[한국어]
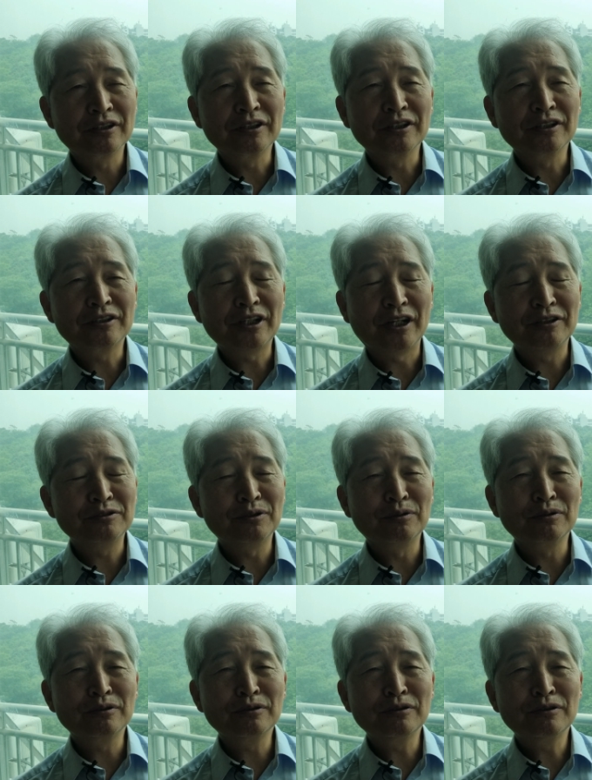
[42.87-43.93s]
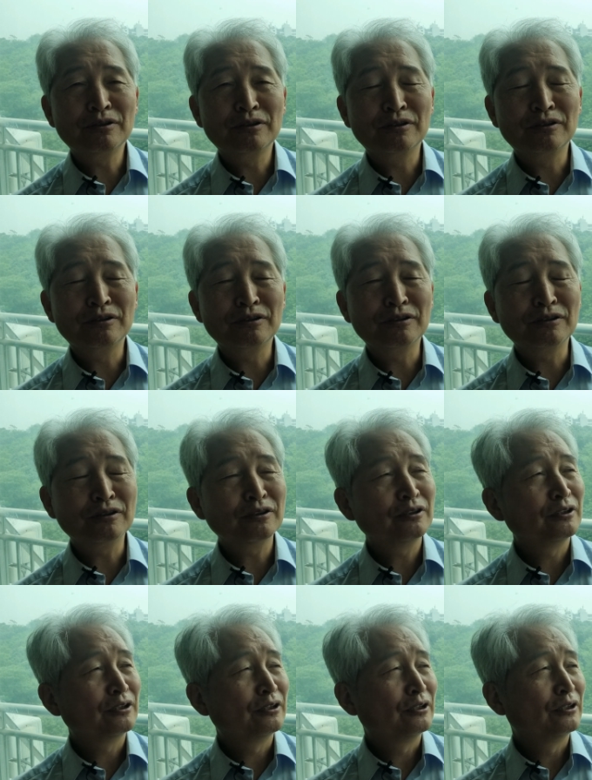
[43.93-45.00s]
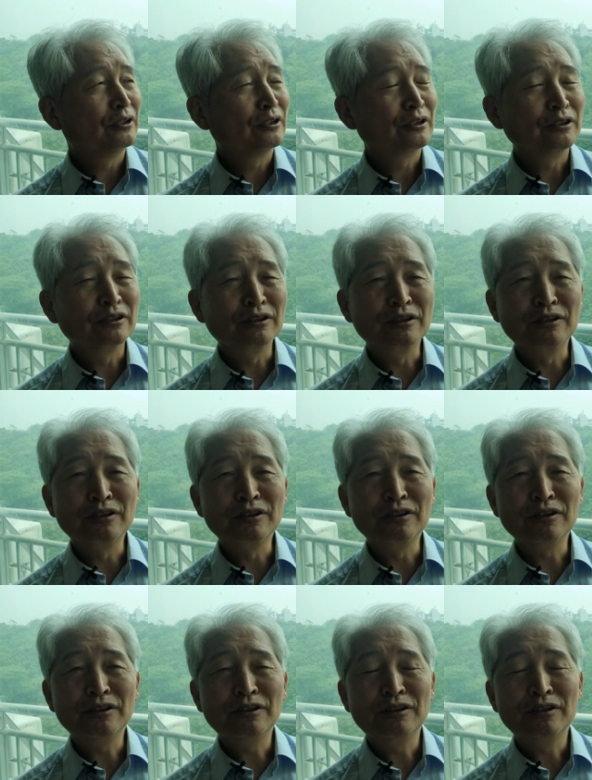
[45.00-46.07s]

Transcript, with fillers: 이 찬송, 음, 어,